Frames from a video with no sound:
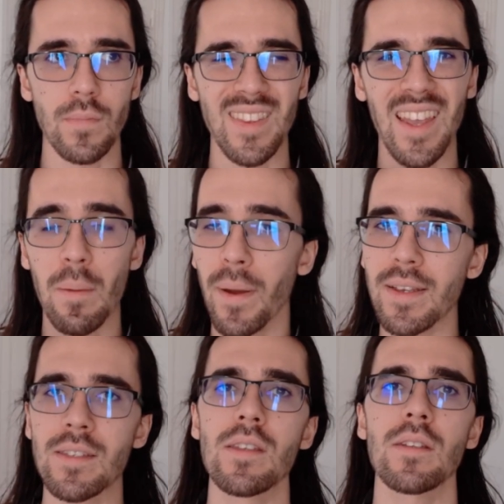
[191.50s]
très
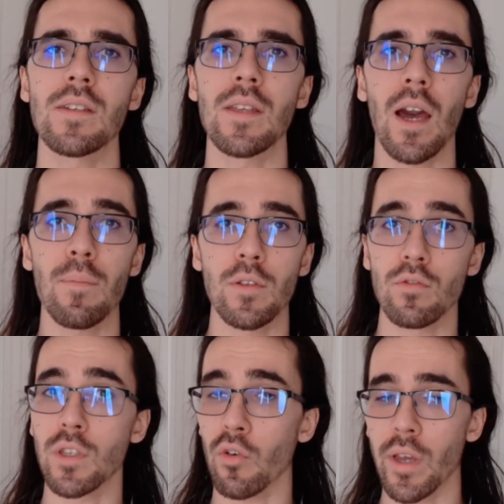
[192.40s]
précis, etc., parce que
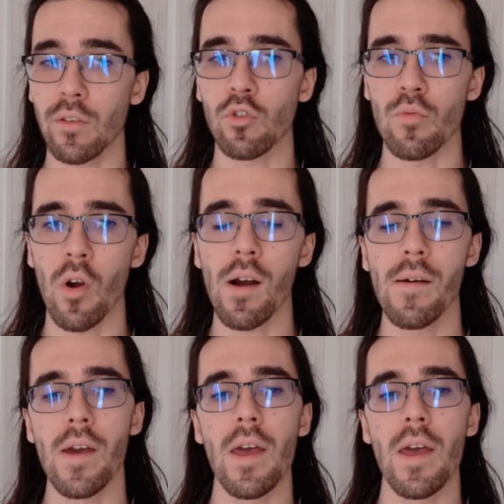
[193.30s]
ça regarde que moi,